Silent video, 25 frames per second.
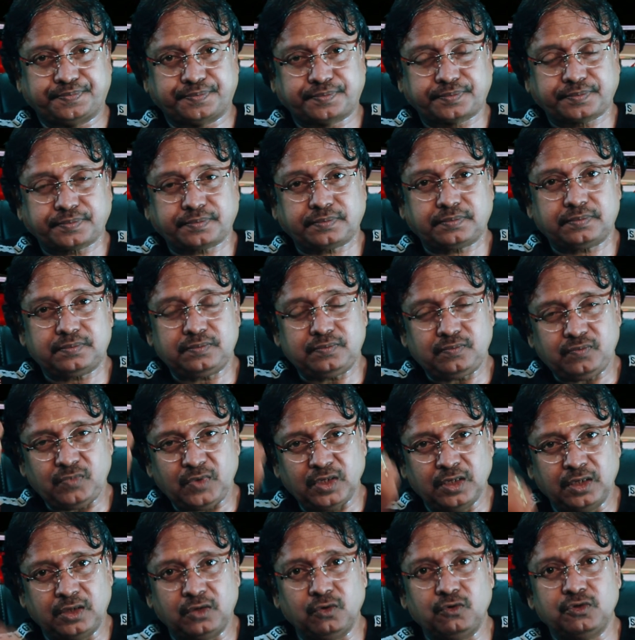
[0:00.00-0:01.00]
டூ
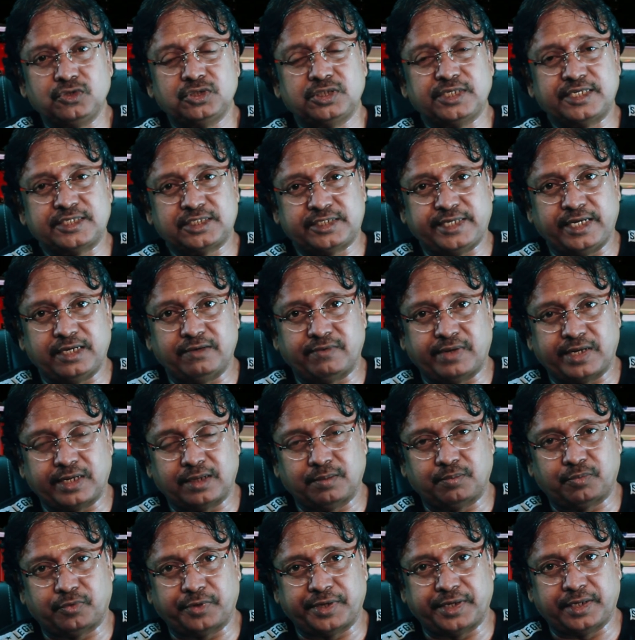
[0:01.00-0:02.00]
சிக்ஸ்டீன் வரைக்கும் போயிட்டு
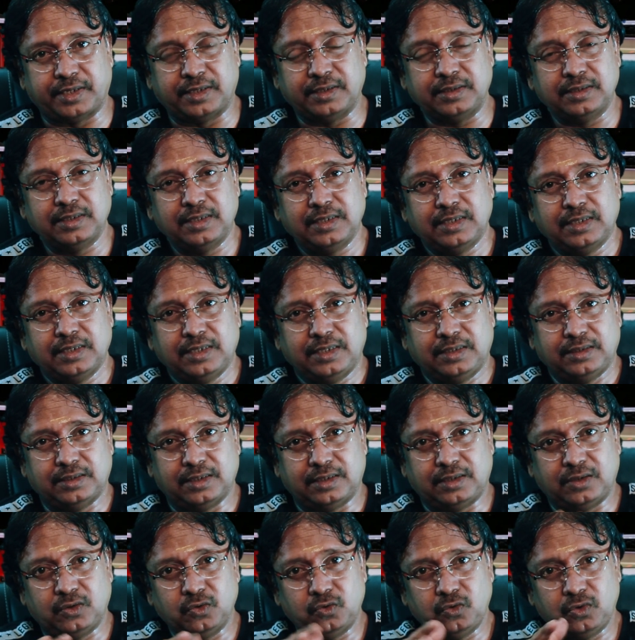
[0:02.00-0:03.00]
அடுத்து டூ டுவெண்ட்டி
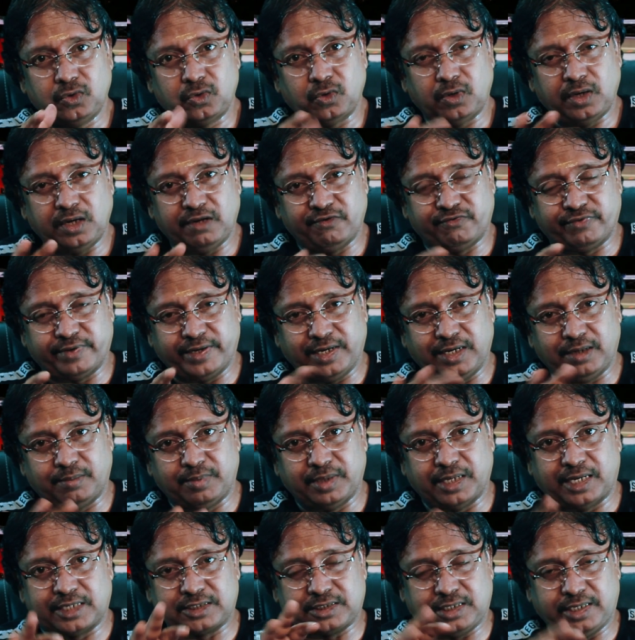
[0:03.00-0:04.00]
ஃபைவ்ல அப்படி ஆசலேட் ஆகிட்டே
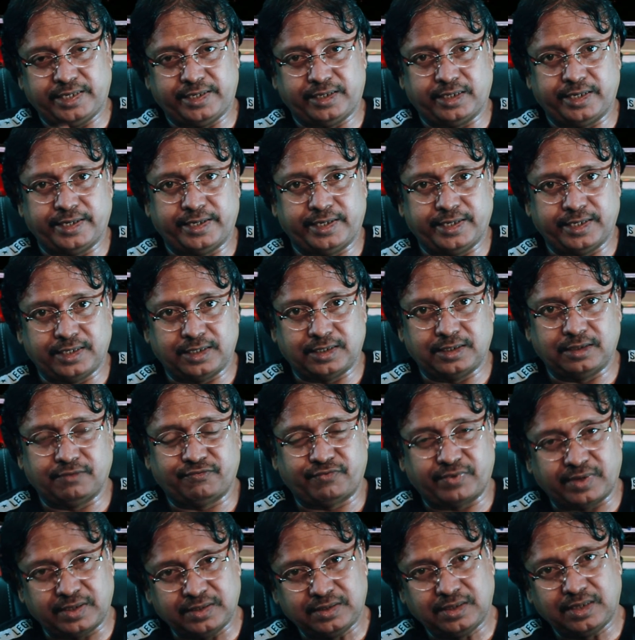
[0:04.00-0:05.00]
இருக்குது ஃபர்தராக இது வந்து
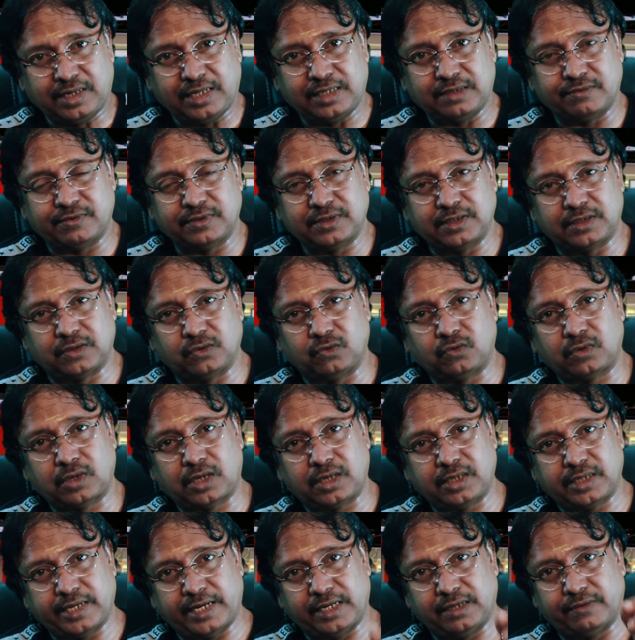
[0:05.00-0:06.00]
டூ நாட் எயிட் வரைக்கும்
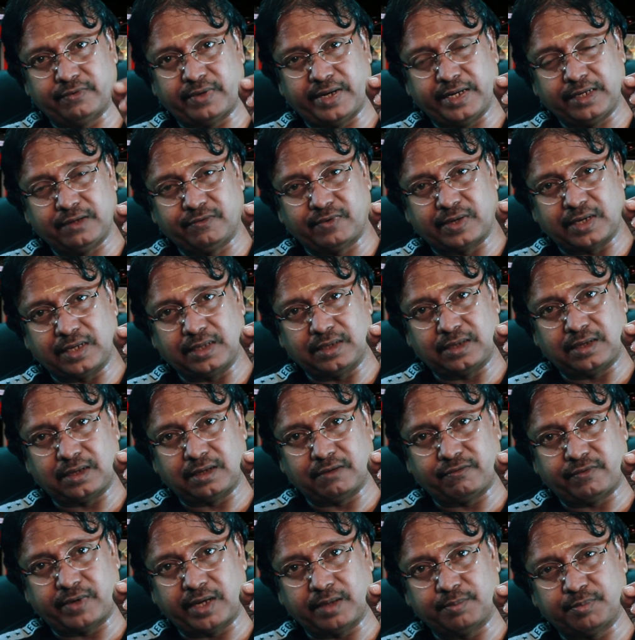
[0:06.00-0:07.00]
வர்றதுக்கான வாய்ப்பு கூட
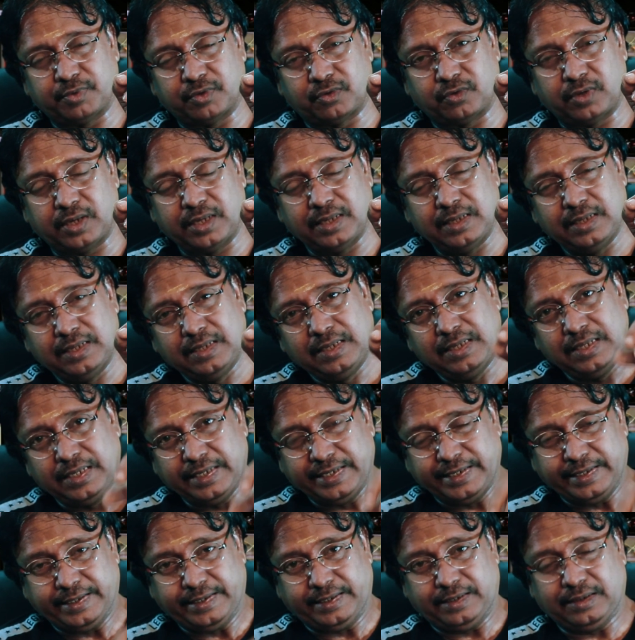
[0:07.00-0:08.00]
இருக்குது அப்போ
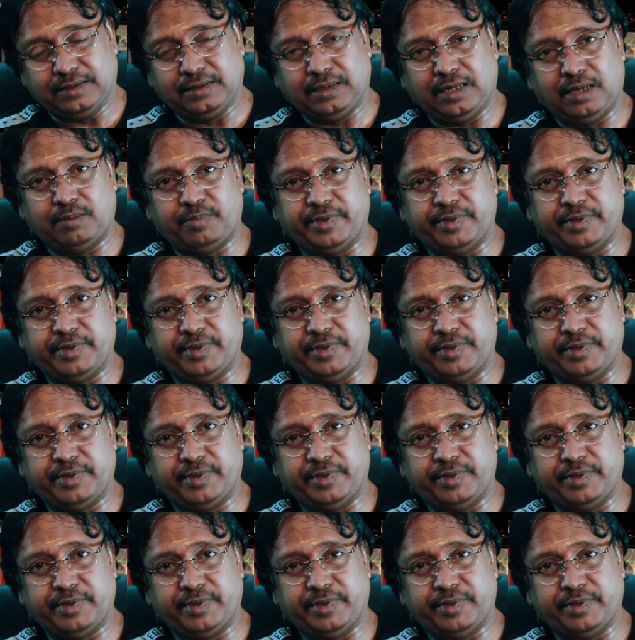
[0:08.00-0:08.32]
என்ன அர்த்தம்னு